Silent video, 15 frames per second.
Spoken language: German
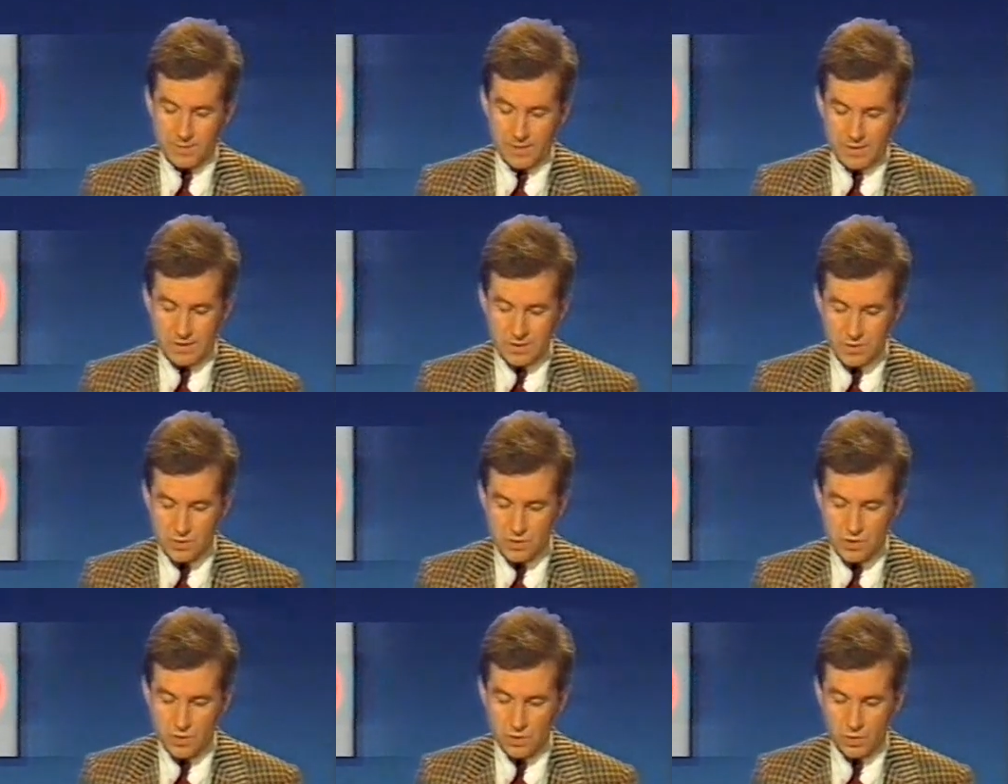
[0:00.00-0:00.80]
bei der
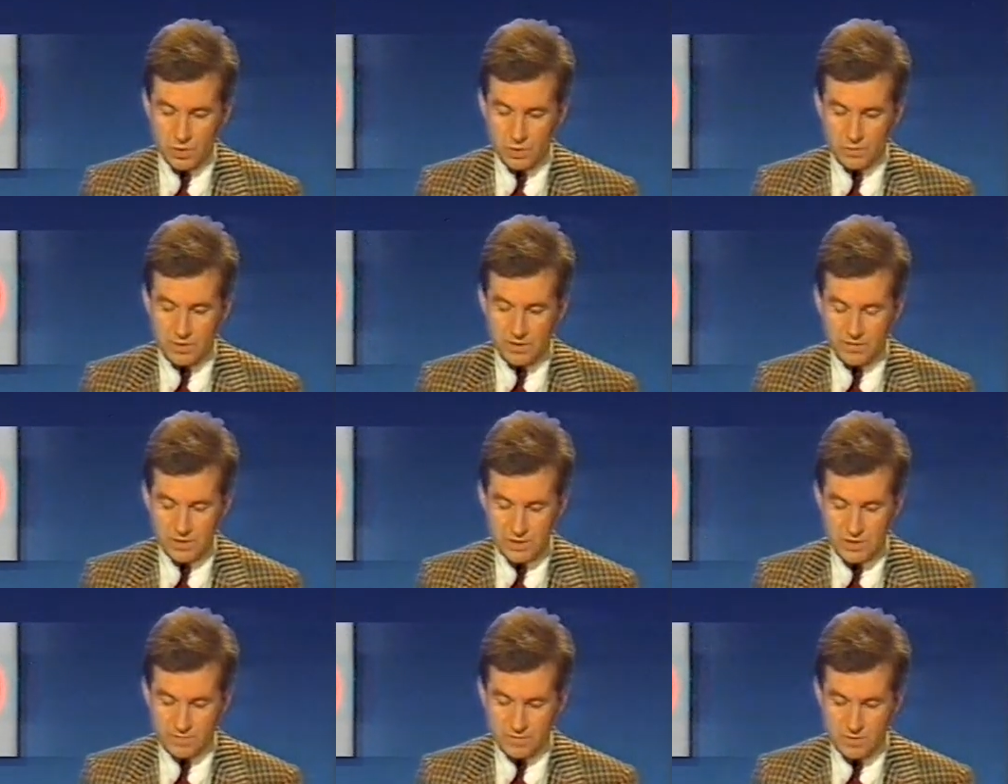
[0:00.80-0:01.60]
Diskussion um die
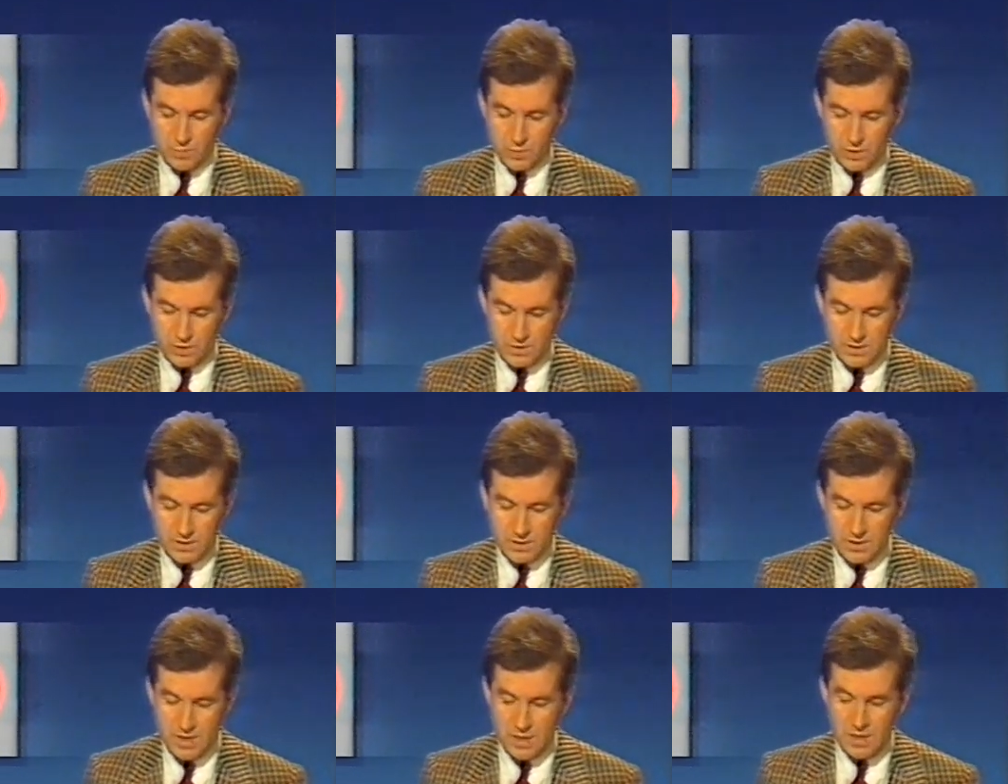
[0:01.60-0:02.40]

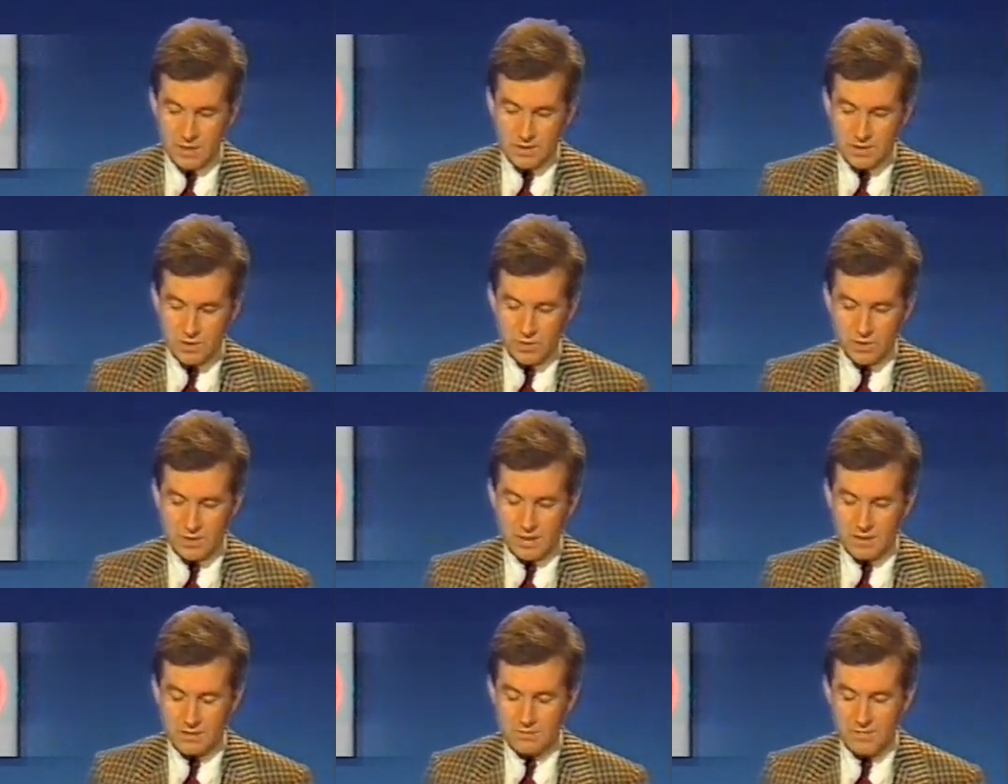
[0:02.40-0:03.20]
Wirtschaftspolitik die
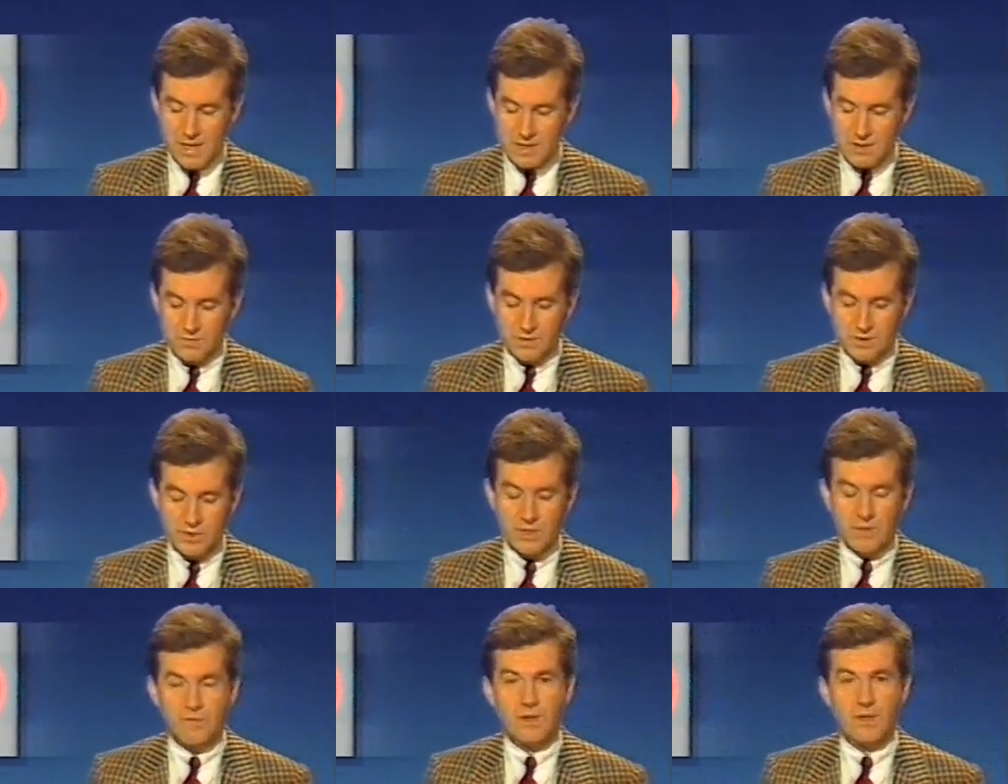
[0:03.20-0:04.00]
sogenannten
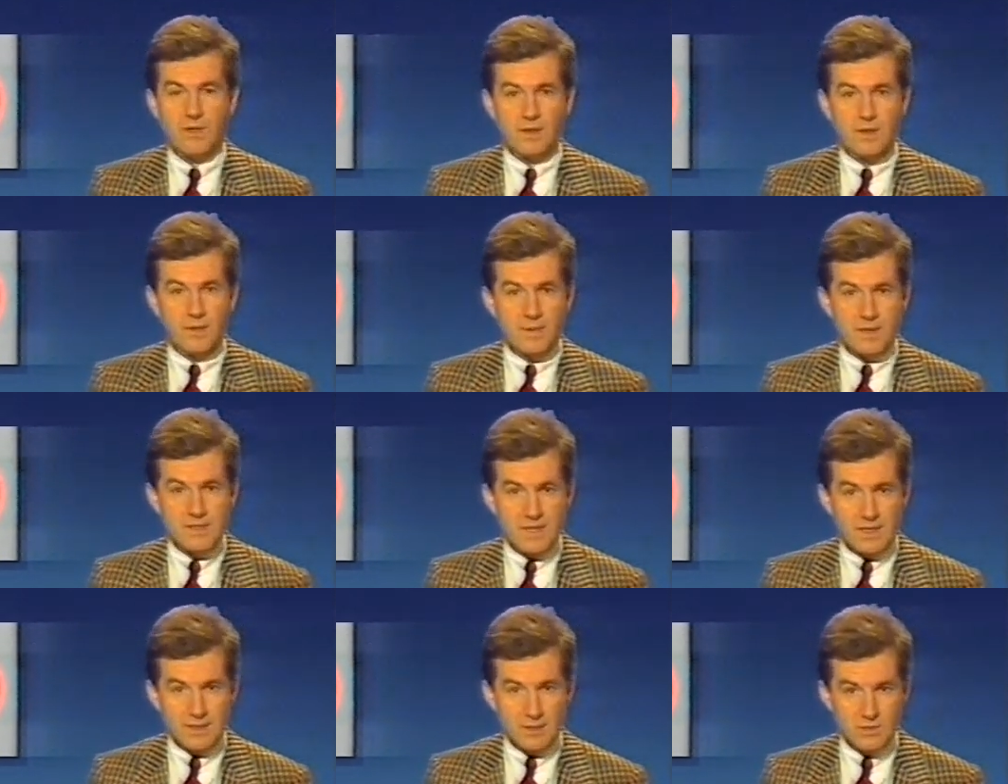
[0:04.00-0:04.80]
Marktwirtschaftler der
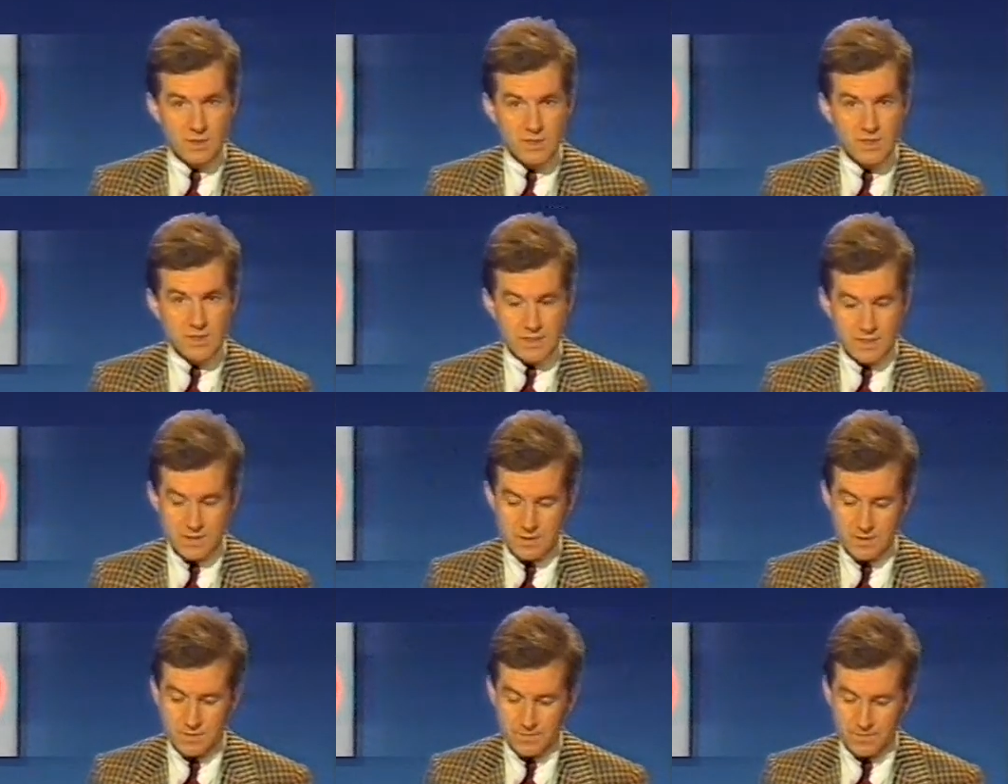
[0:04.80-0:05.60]
Partei
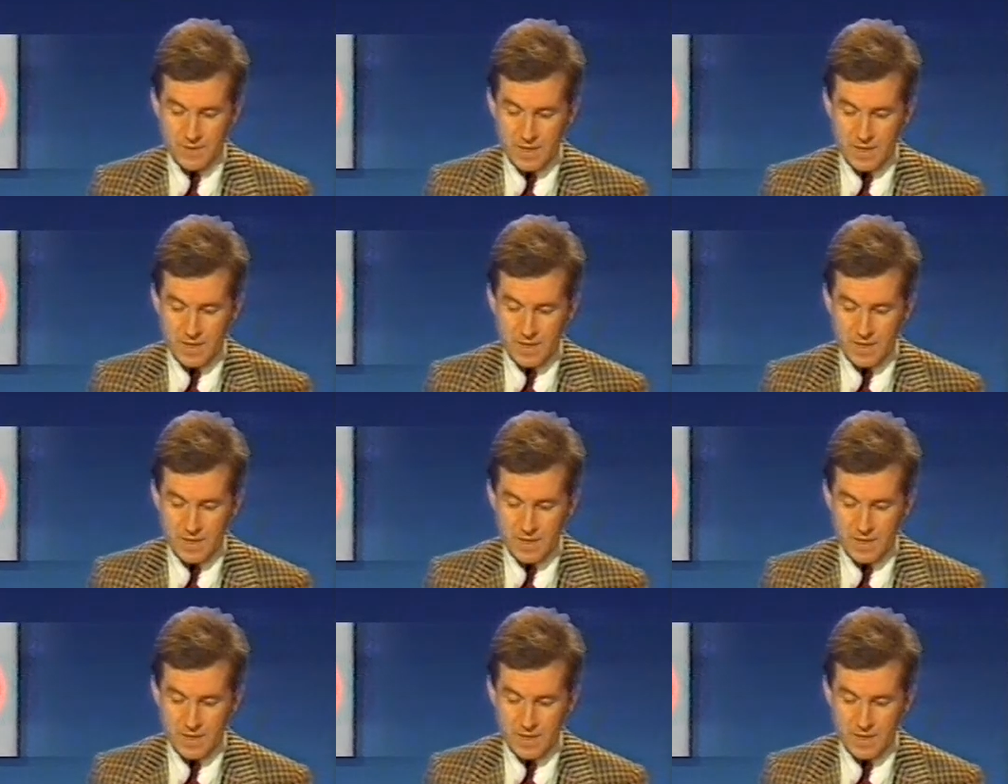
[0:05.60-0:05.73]
durchgesetzt.